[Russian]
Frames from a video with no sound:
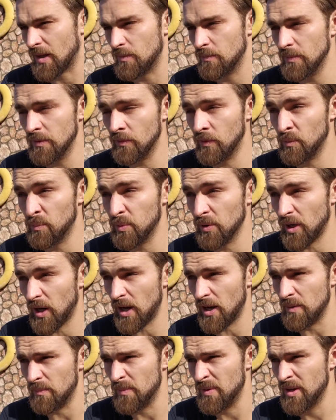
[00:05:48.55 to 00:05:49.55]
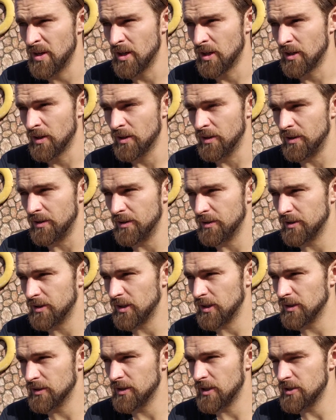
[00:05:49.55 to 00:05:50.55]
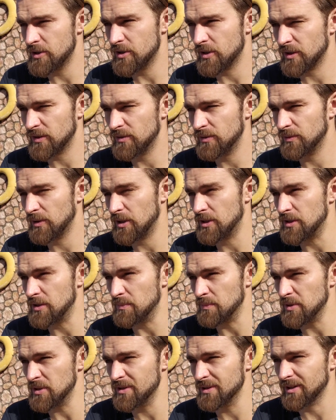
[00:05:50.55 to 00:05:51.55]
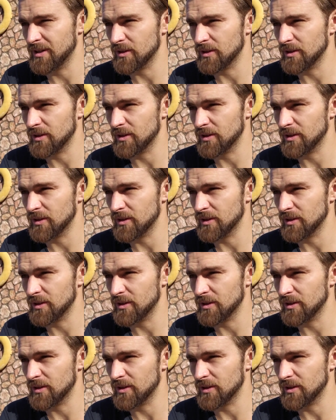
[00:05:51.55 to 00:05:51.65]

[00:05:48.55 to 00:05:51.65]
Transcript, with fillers: Мы выбираем, э, как дальше развивать те мысли,